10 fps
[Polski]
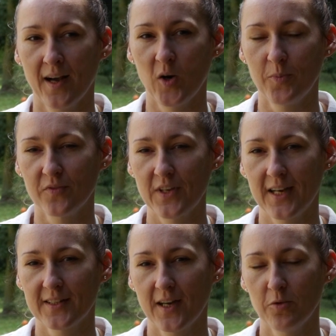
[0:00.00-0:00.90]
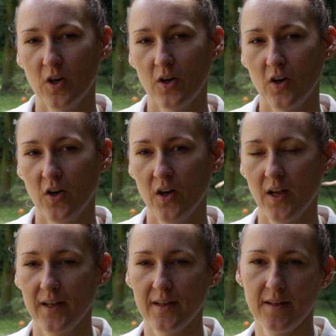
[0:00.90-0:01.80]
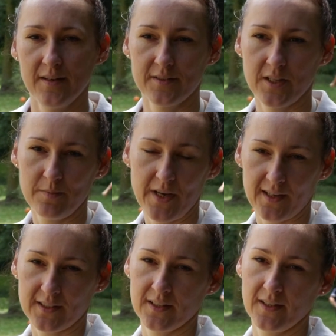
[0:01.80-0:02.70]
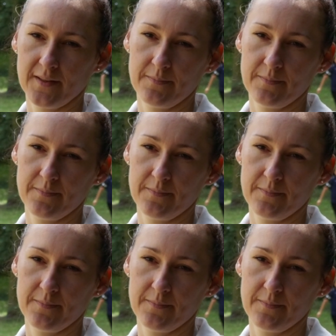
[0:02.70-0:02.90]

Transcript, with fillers: opowiadał o e, tym, jak